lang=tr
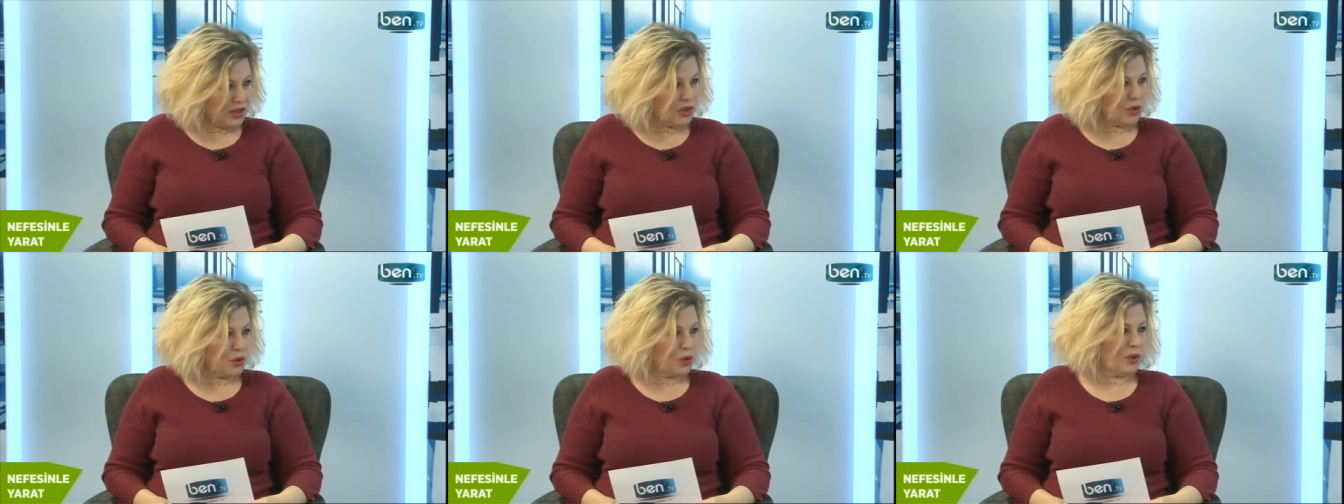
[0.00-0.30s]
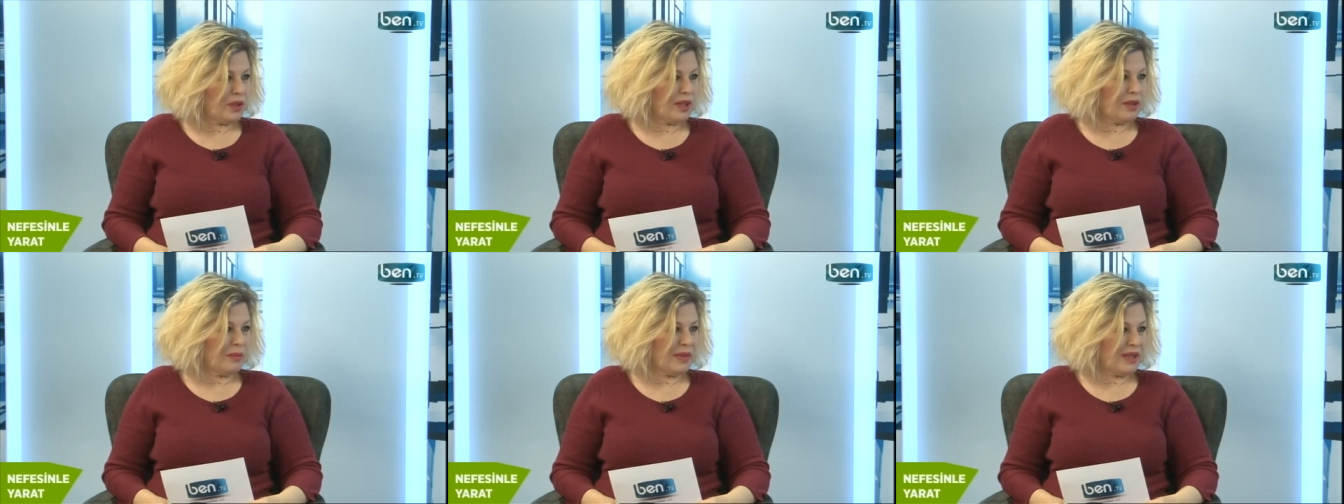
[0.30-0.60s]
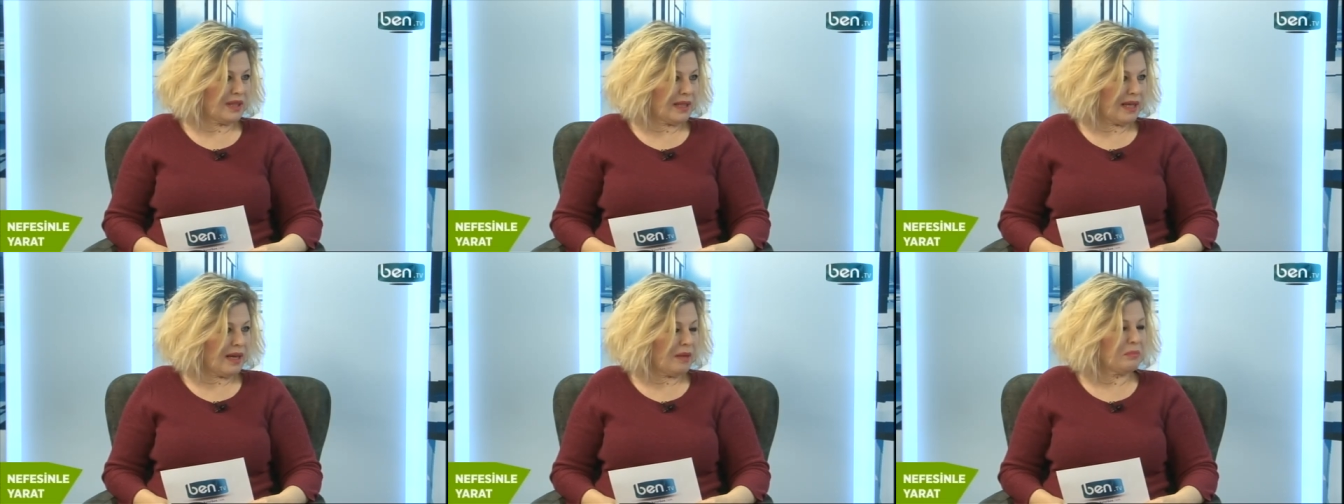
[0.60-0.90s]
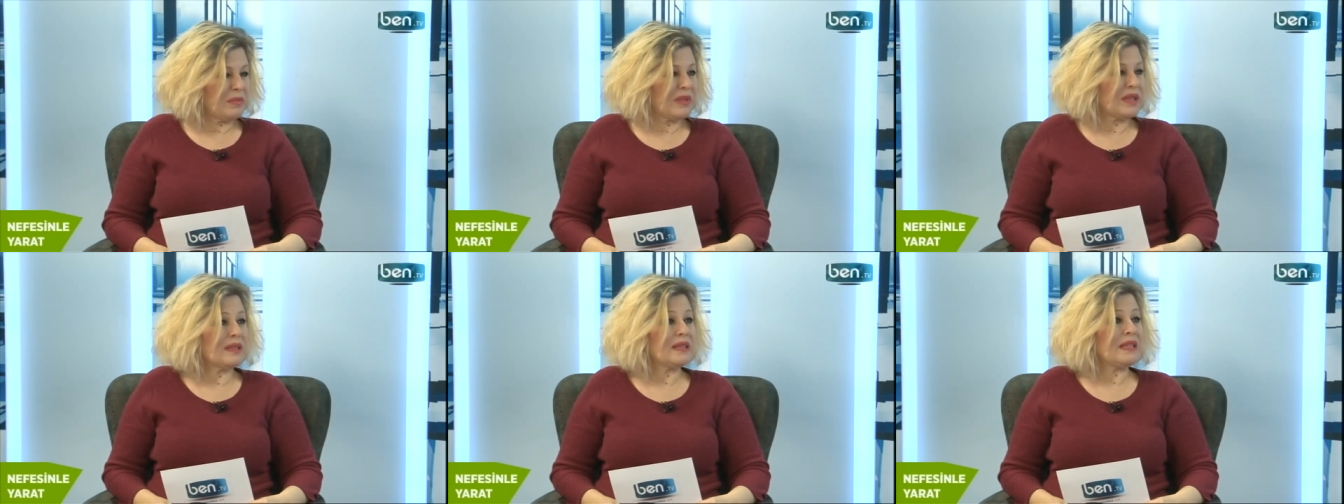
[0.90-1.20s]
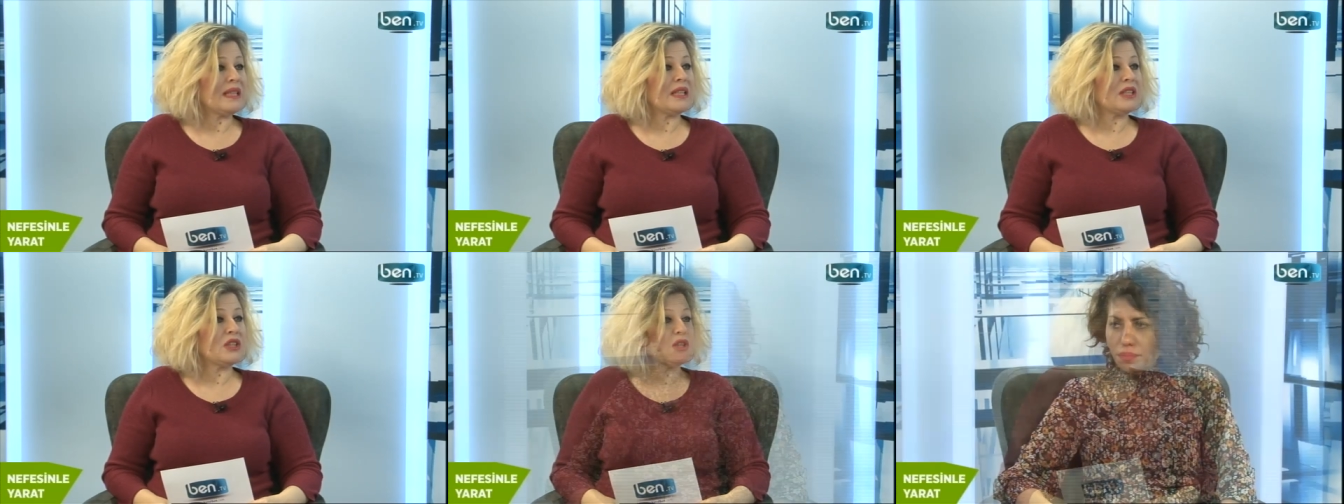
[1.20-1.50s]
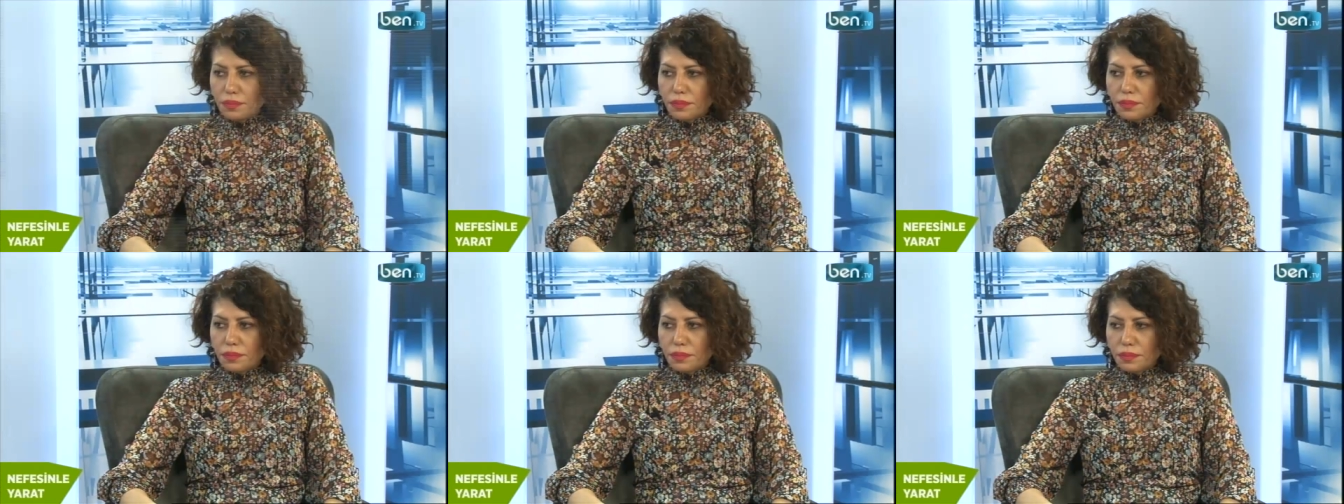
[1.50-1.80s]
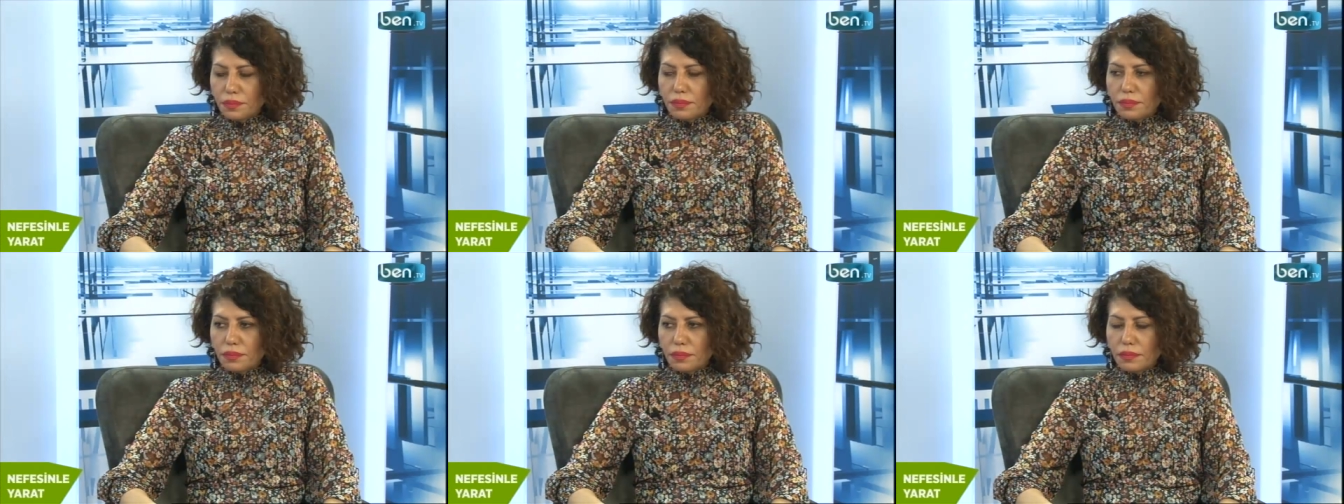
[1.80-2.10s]
döneminden, bir değişim
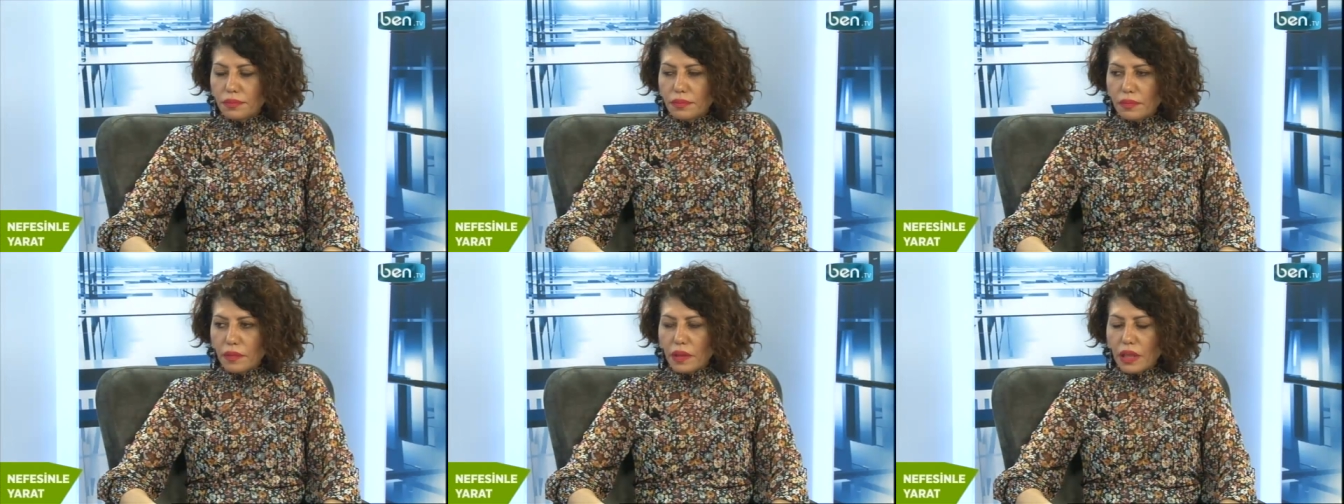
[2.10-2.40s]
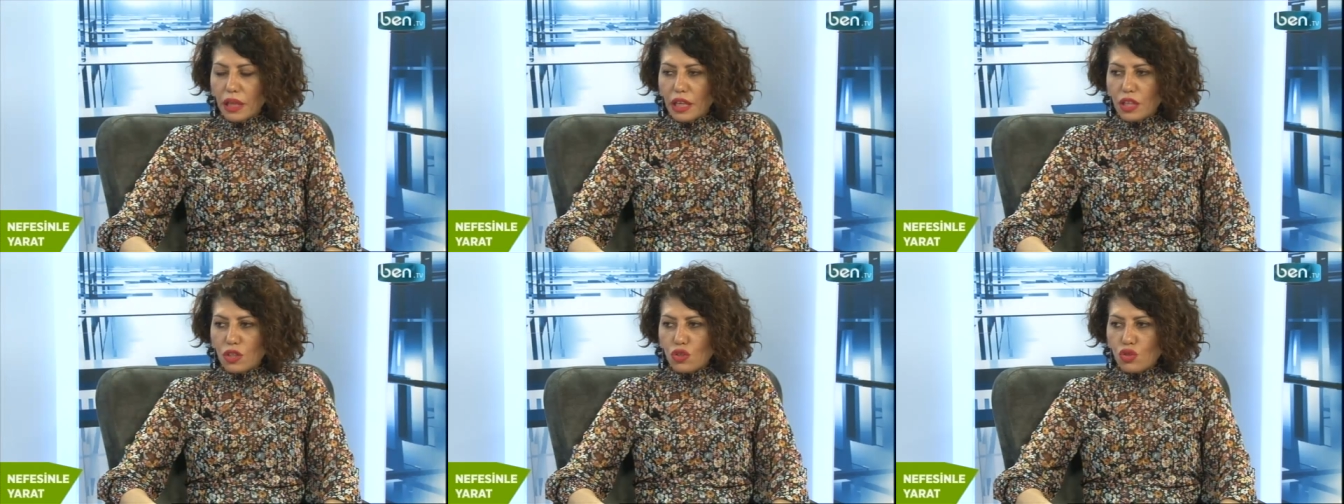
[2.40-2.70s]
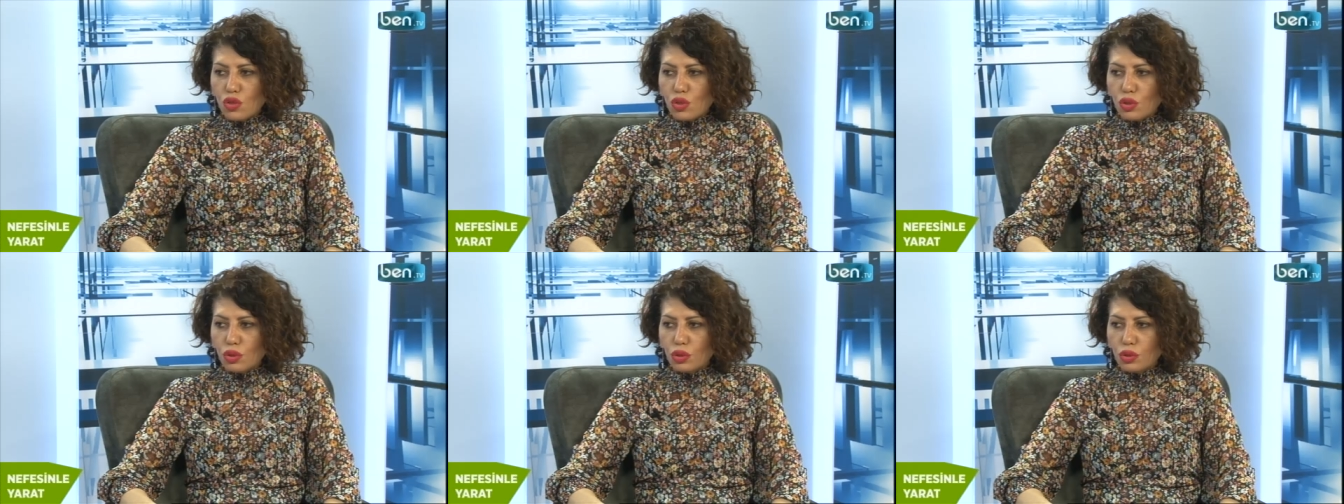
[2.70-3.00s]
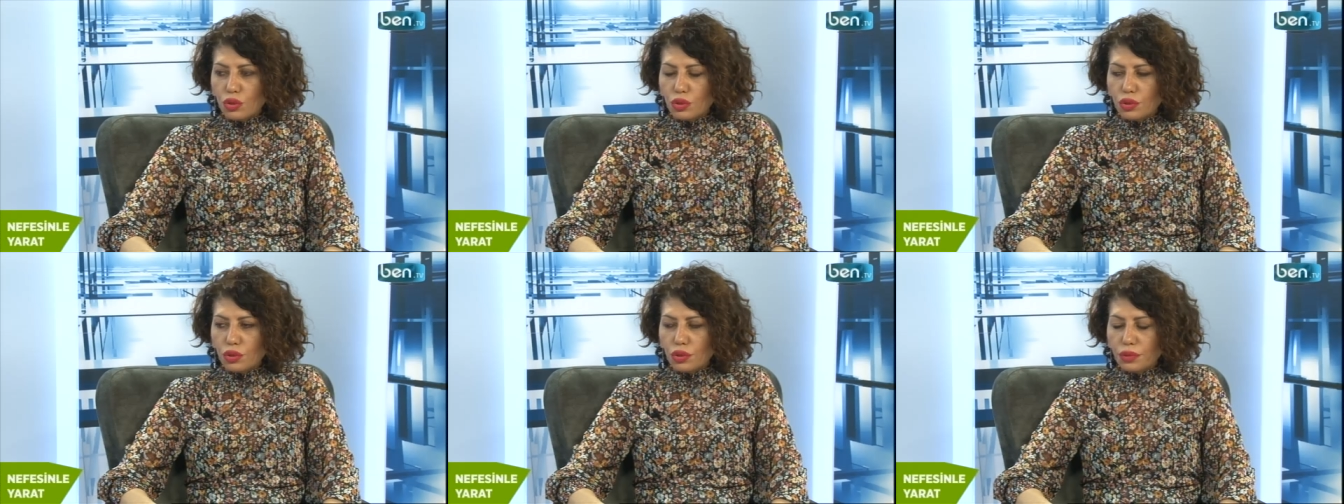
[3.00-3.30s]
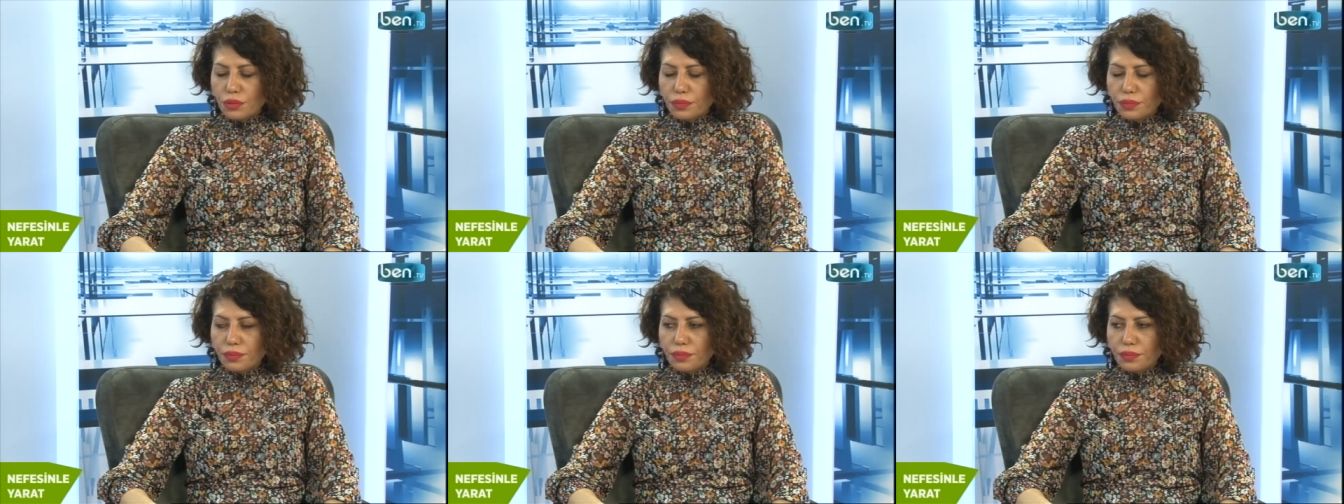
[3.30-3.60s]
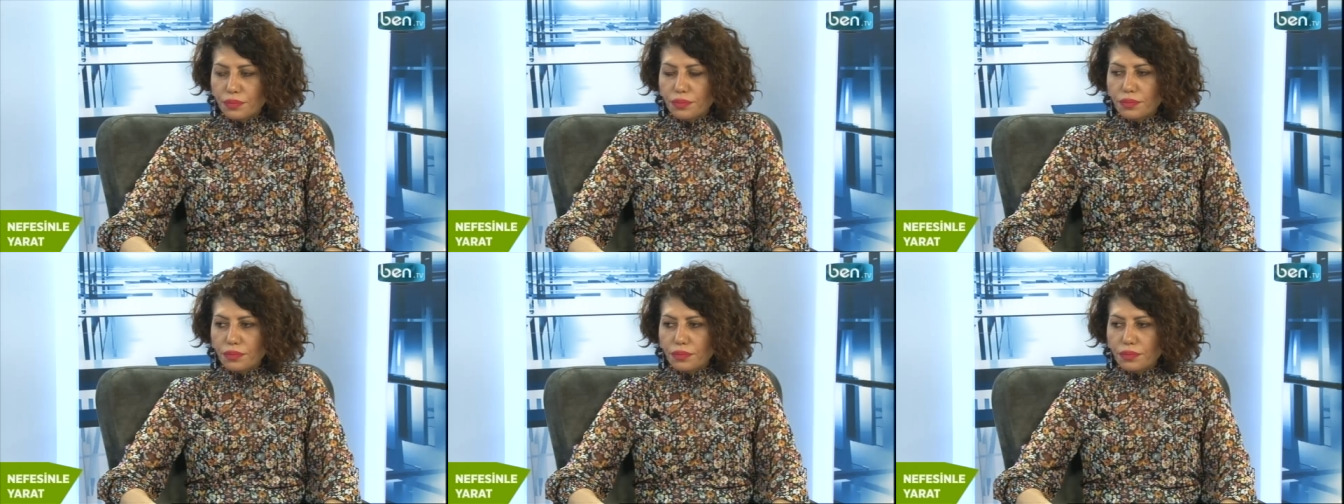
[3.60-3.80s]
dönüşüm döneminden geçiyoruz. geçiyoruz.